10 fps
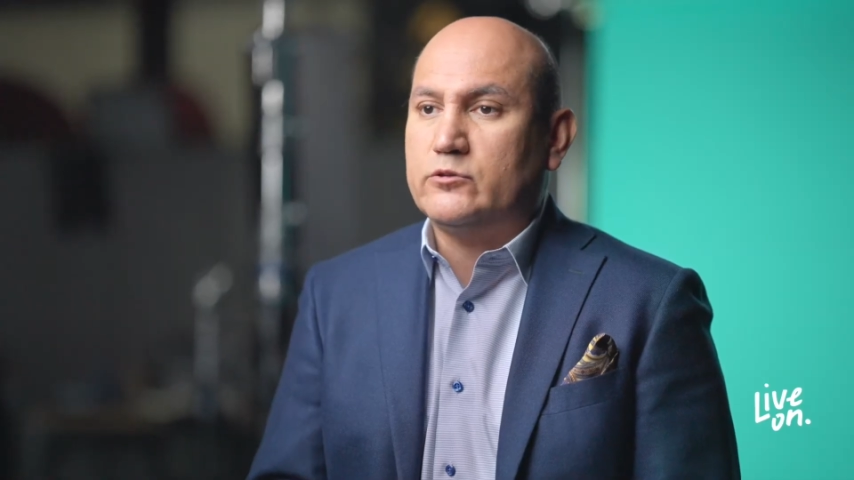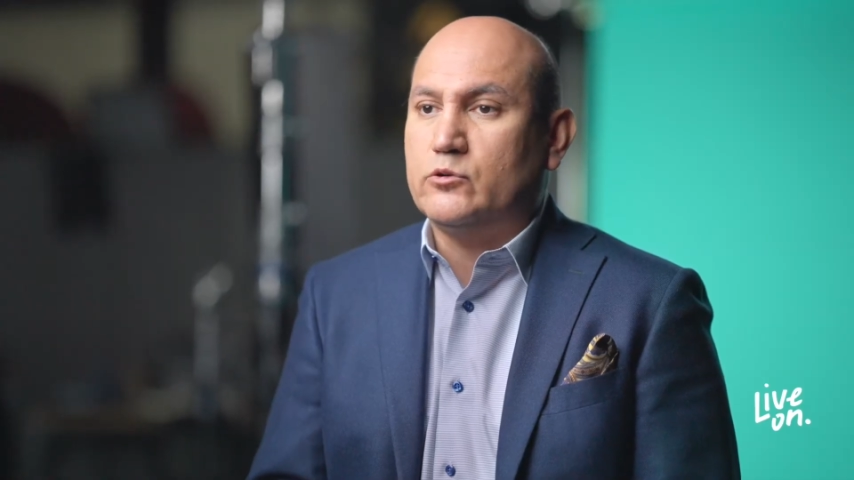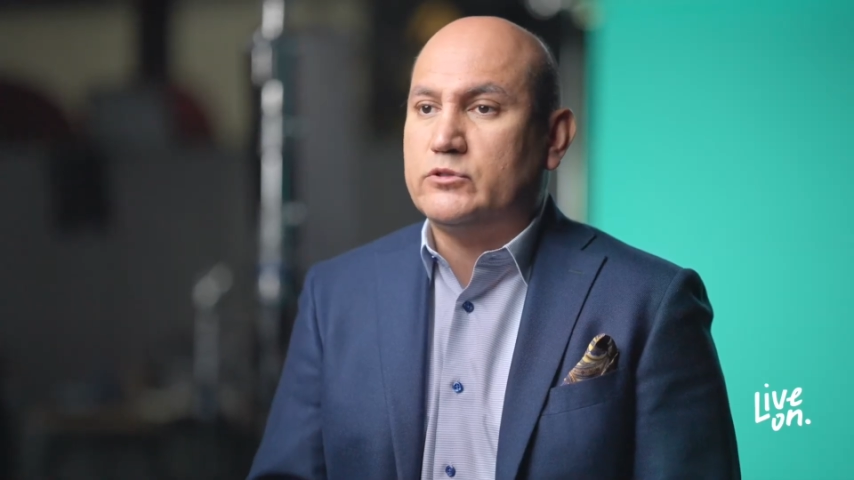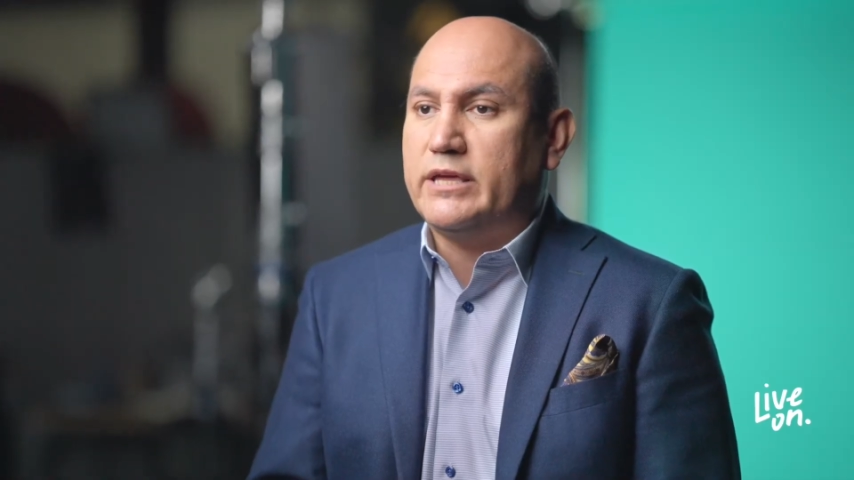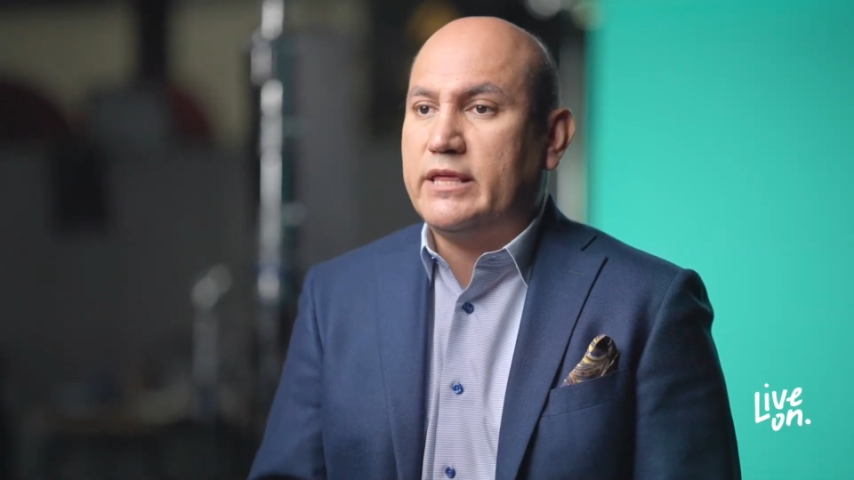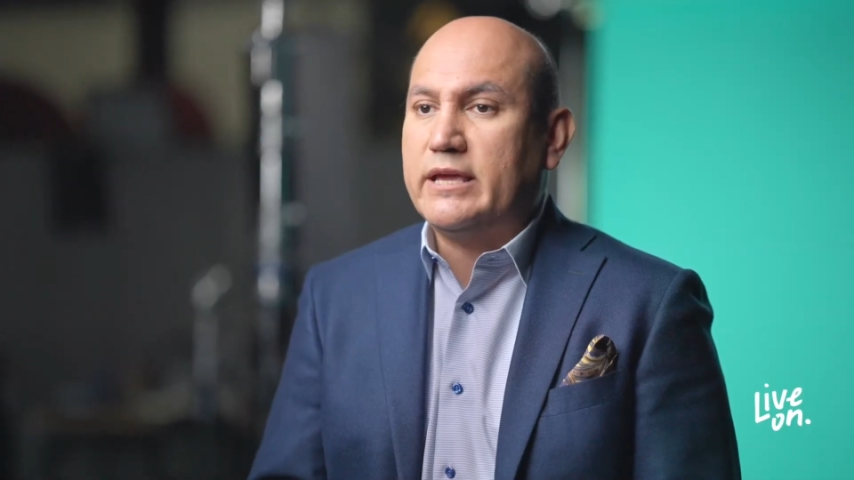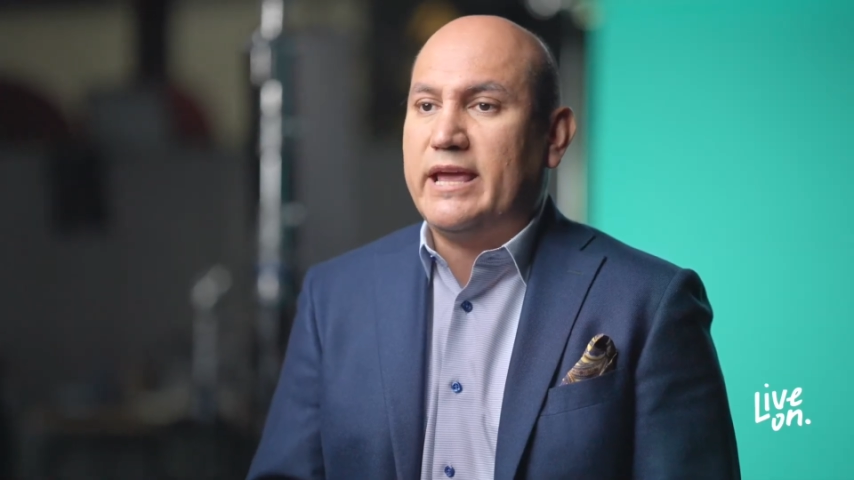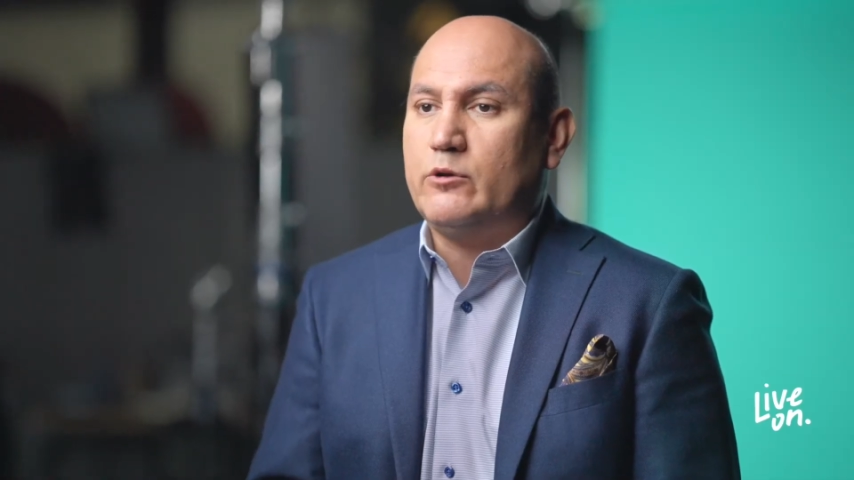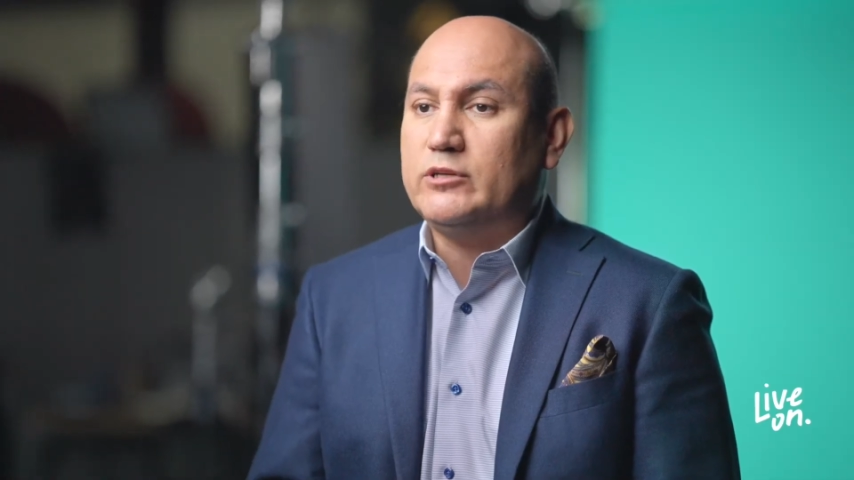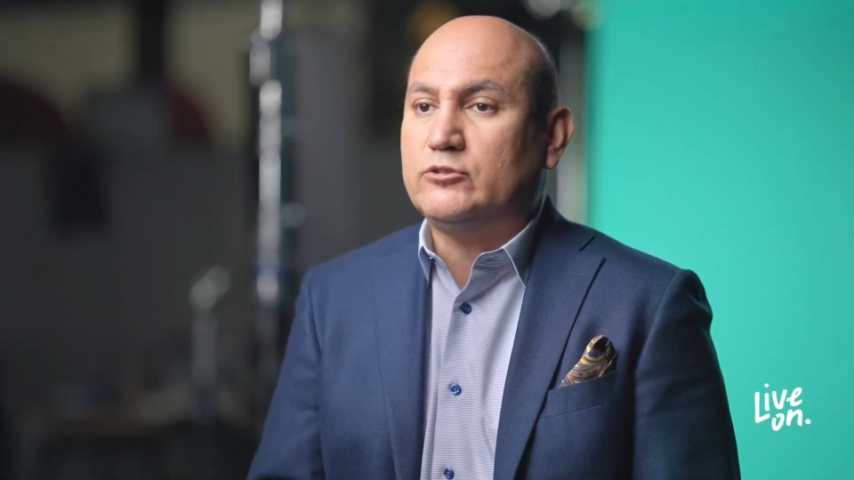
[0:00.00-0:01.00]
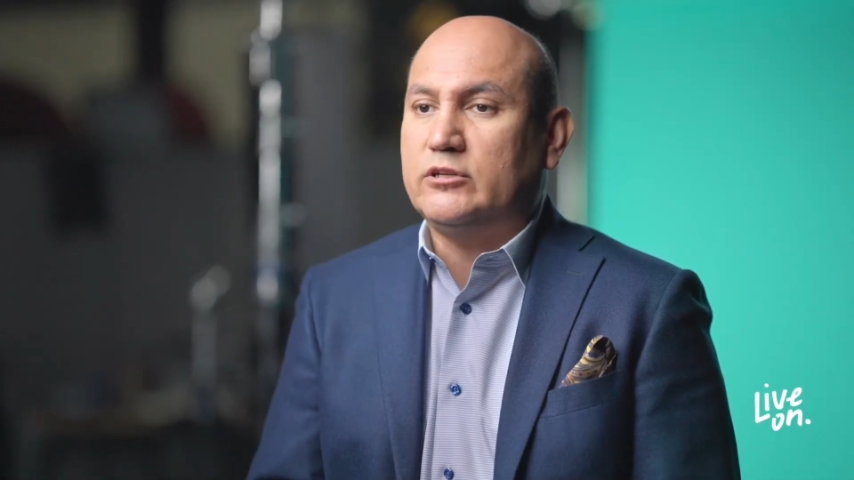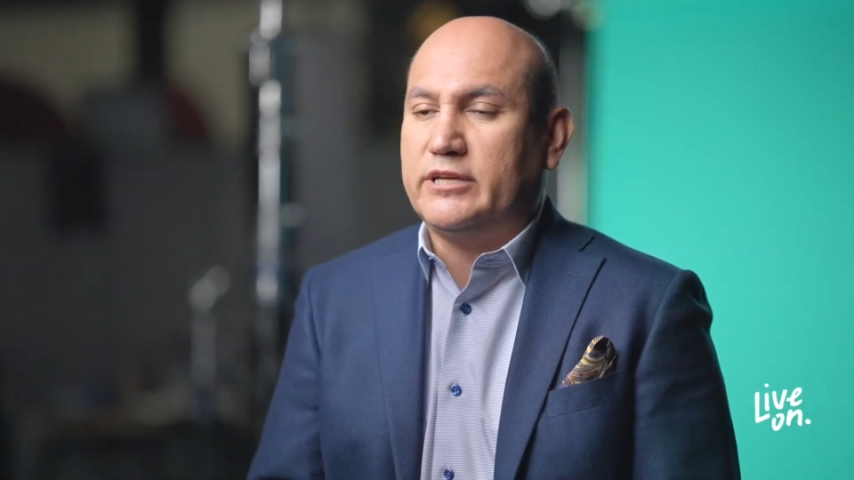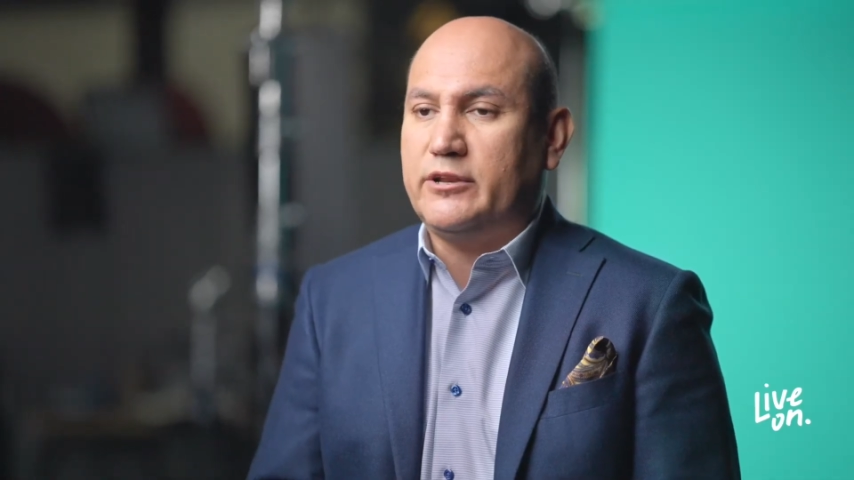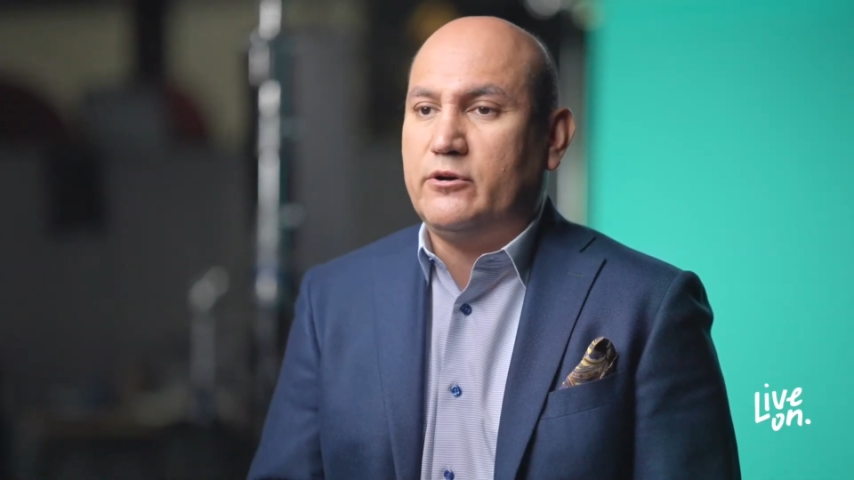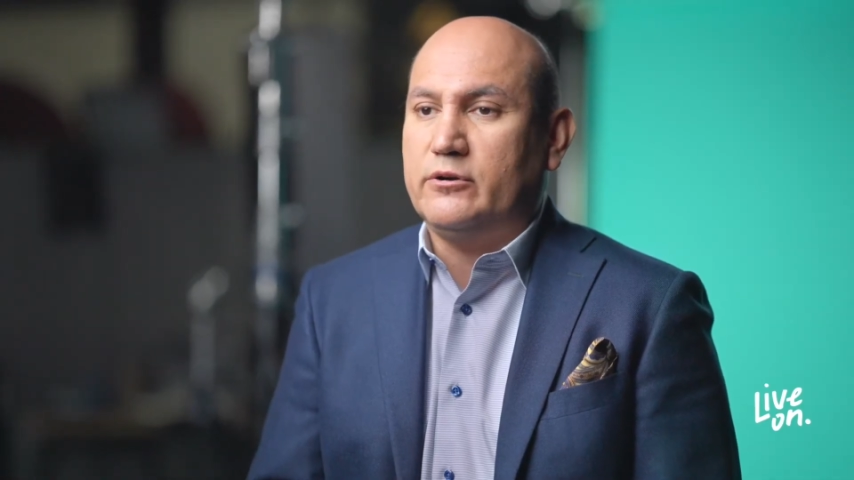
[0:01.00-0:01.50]
suceden en nuestro
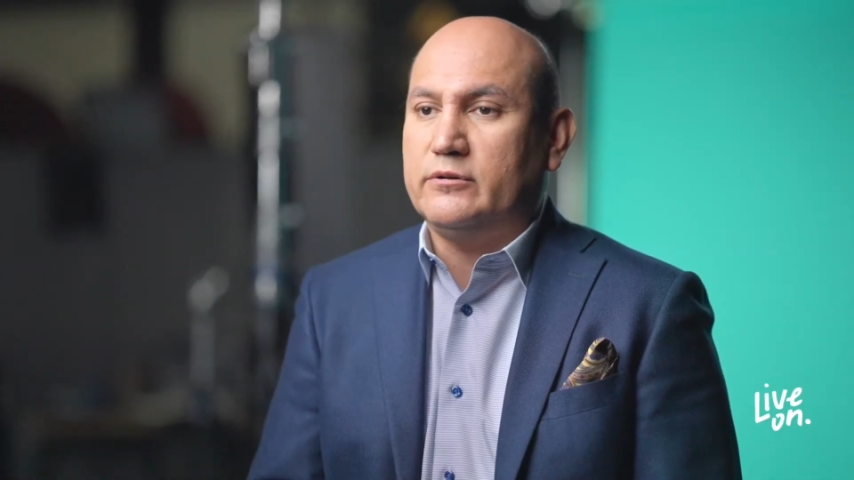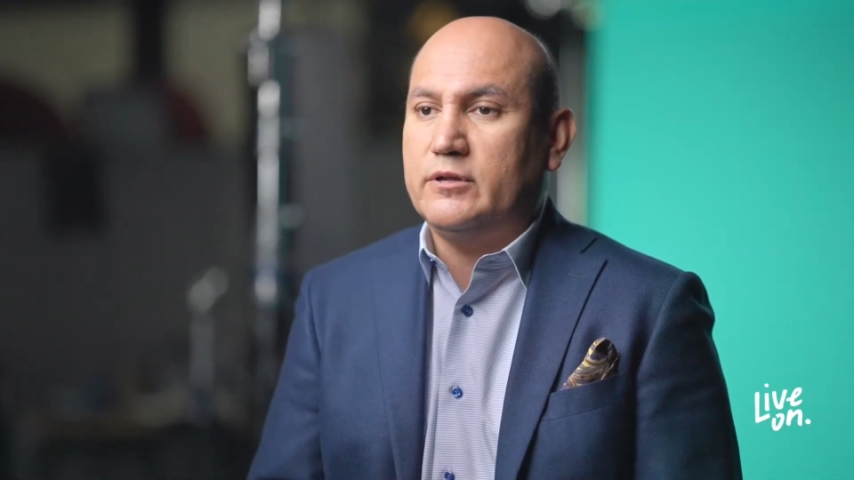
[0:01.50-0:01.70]
interior,